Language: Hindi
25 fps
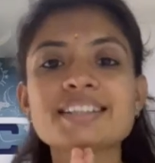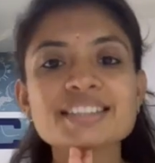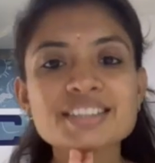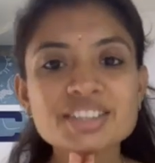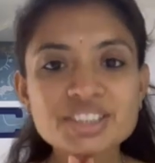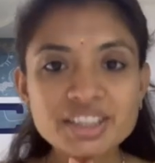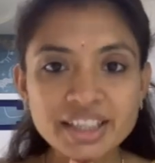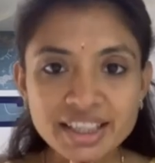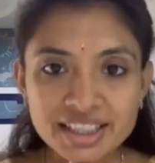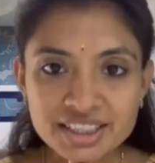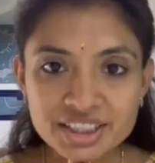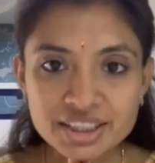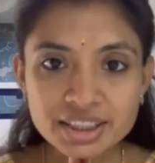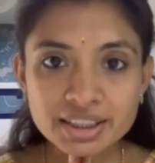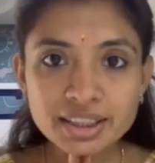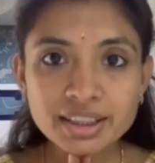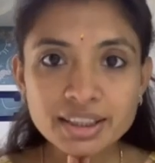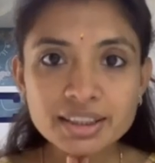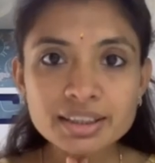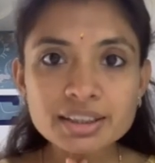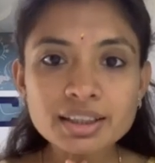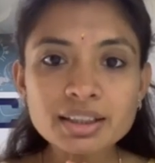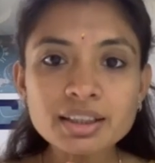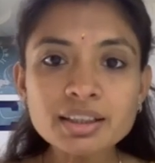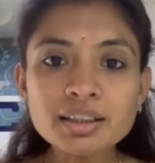जय
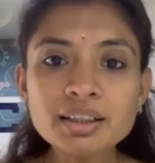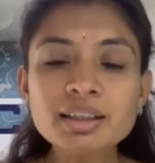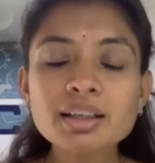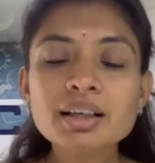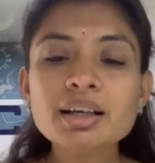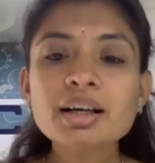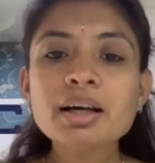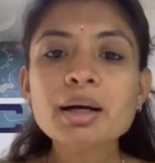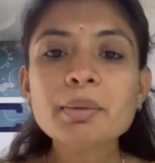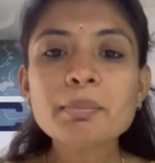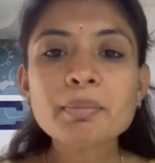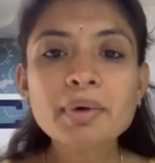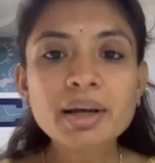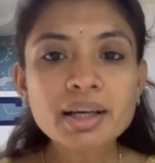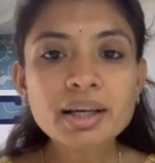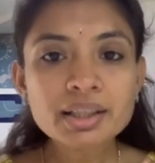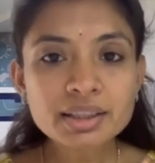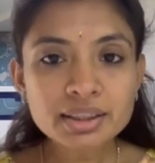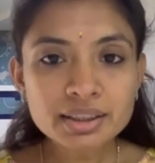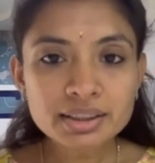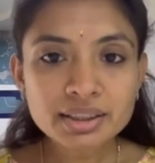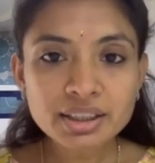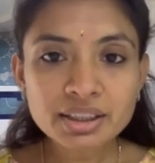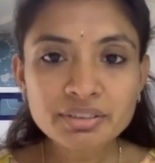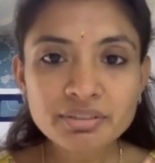जिनेन्द्र मैं
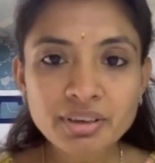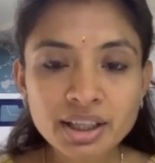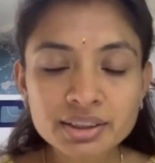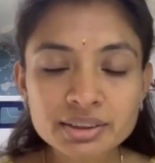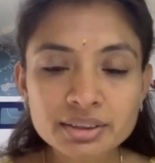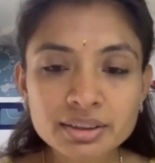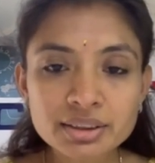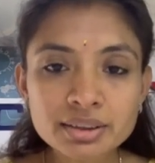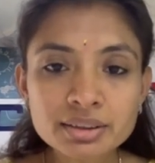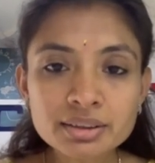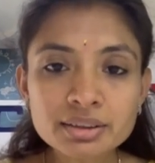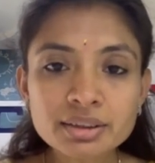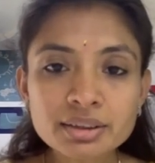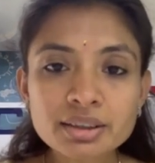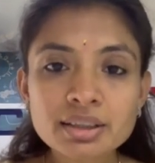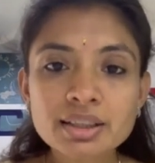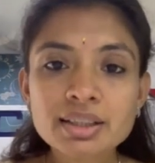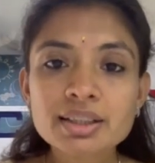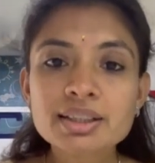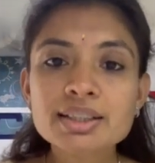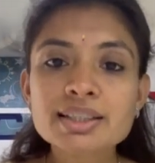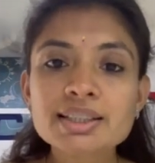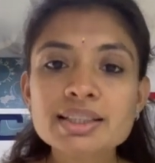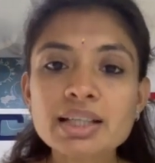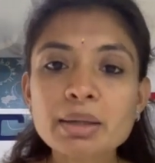निधि वाधर
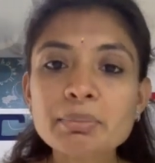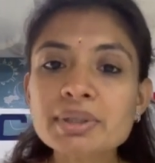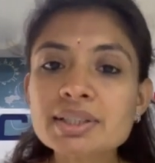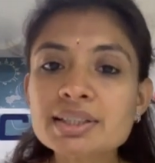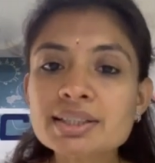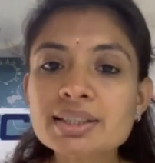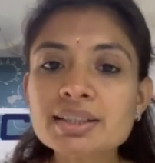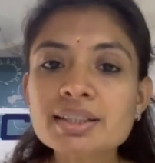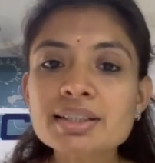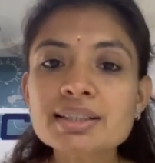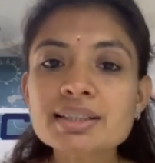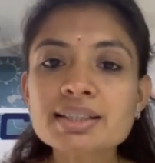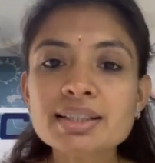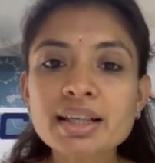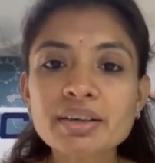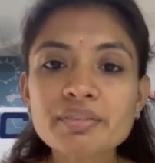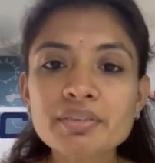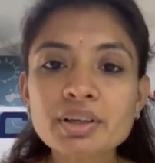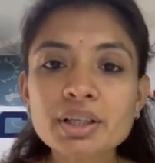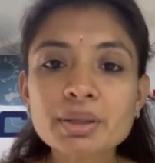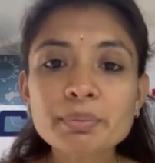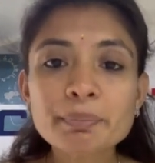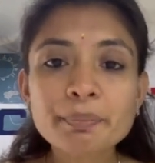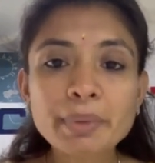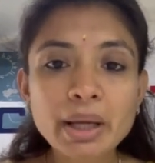सेमेस्टर
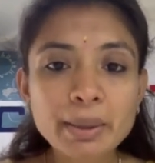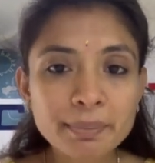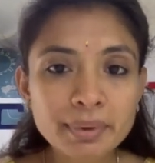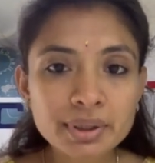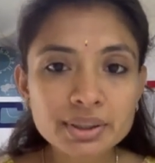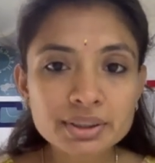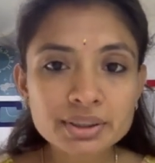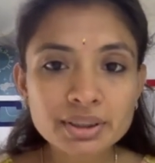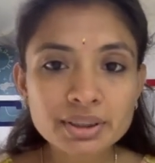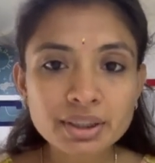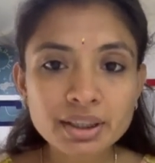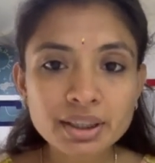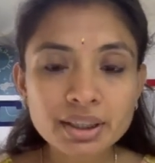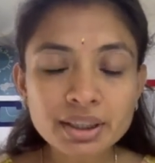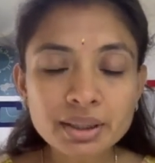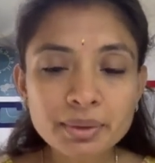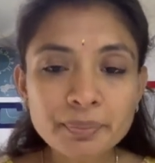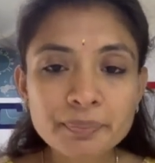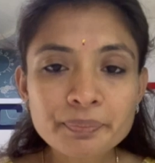सेवन पेपर थ्री